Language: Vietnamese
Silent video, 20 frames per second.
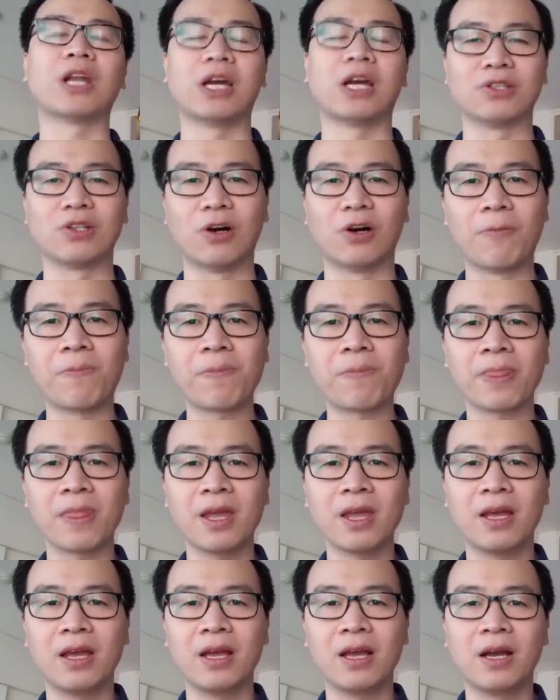này rồi
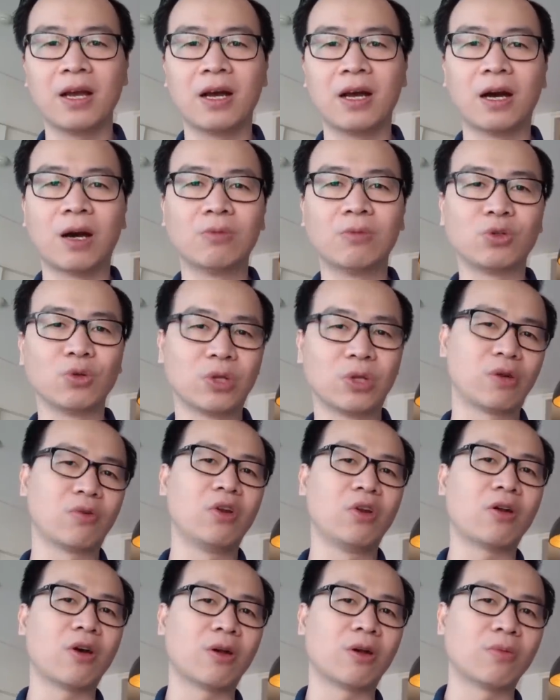ông chủ tịch của
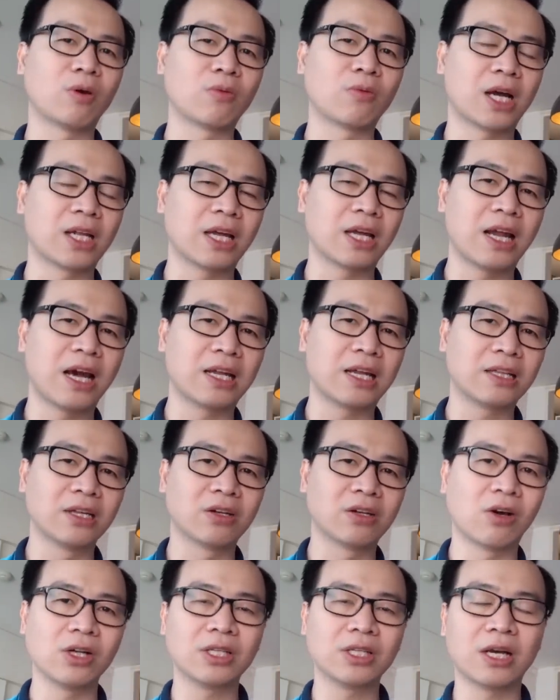liên đoàn bóng đá Thái Lan từng
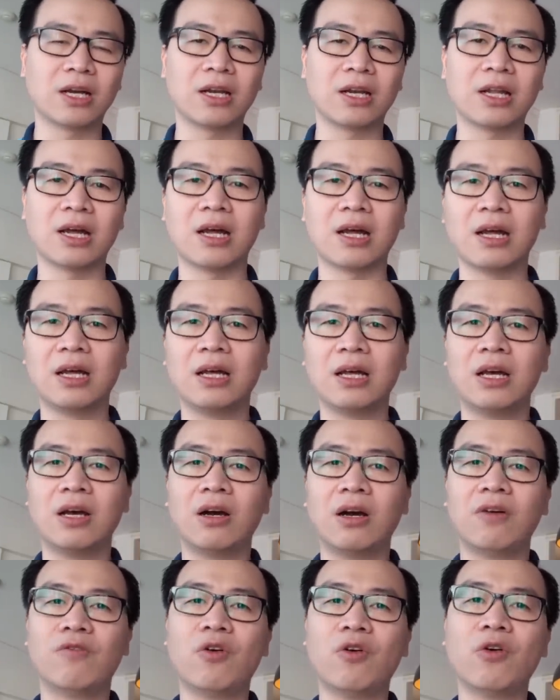nói rằng là
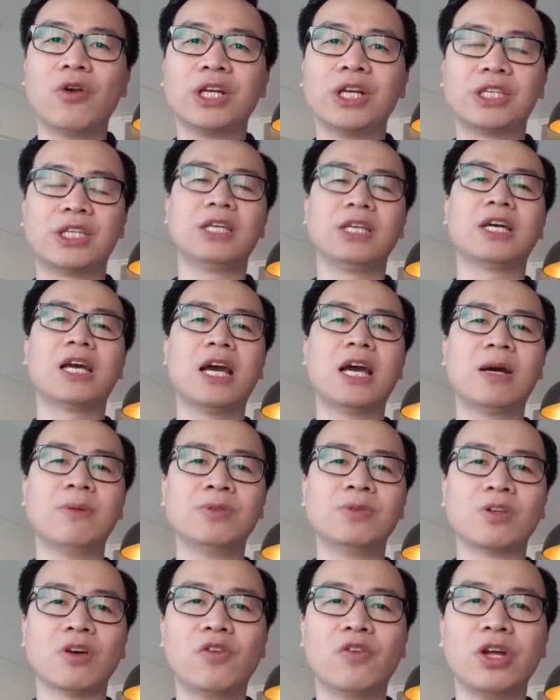vô địch SEA
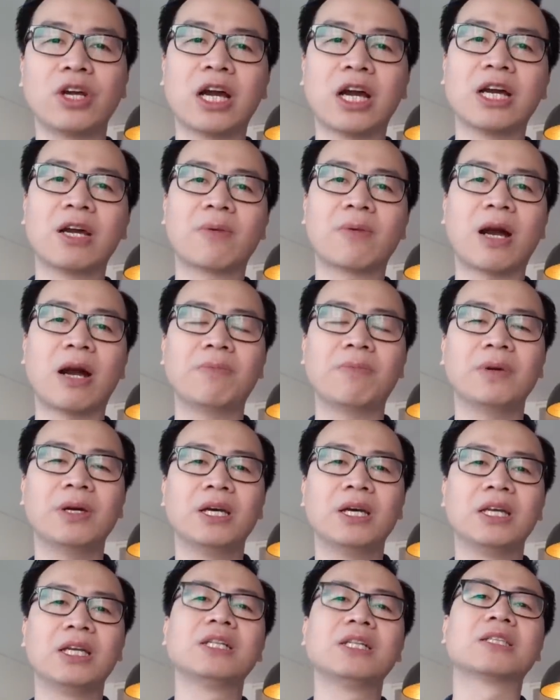Games rồi vô địch AF Cup
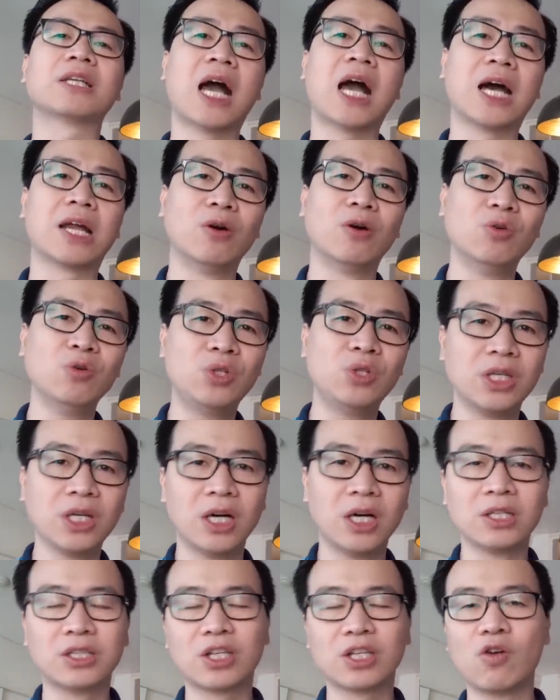nhưng ra đấu
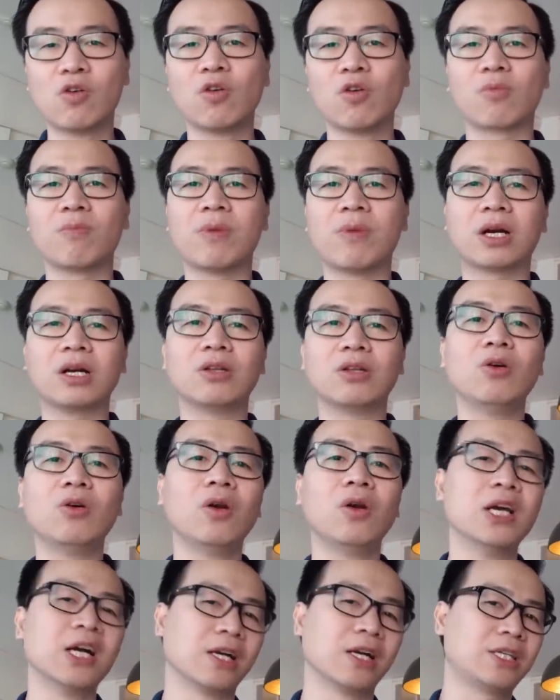trường châu lục mà cứ thua
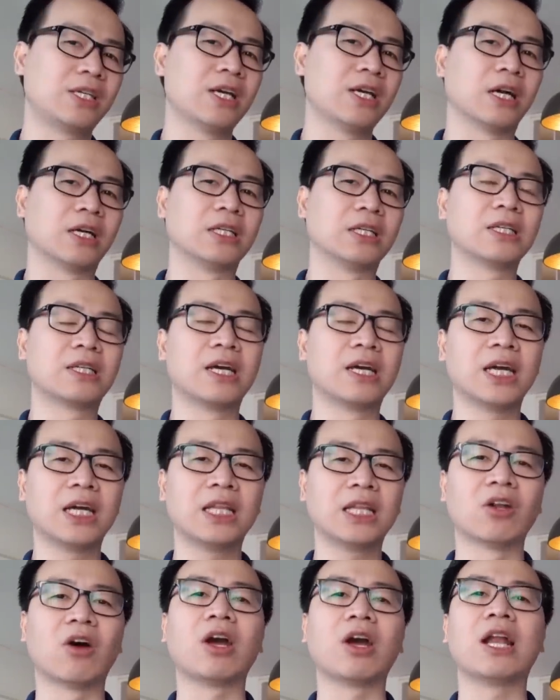lưỡng xỉng như thế
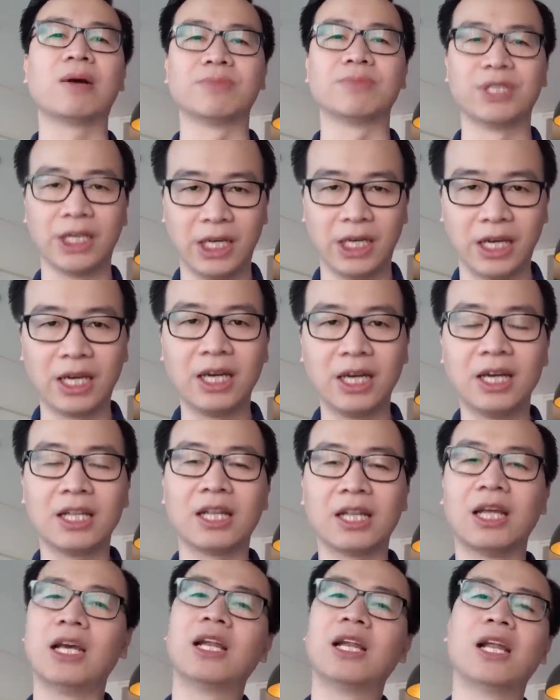thì nói làm gì
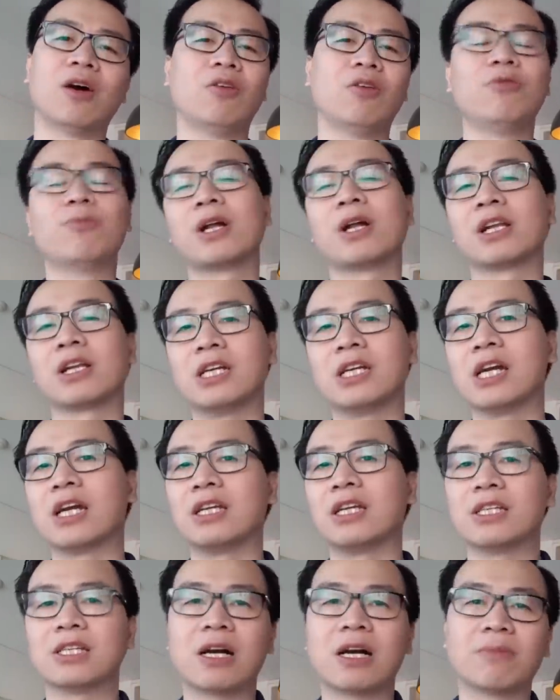thế là huấn luyện viên
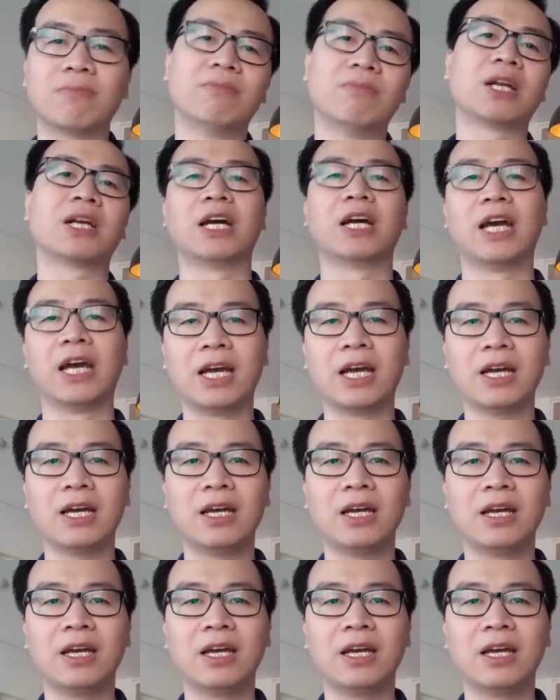Kia sắc mất ghế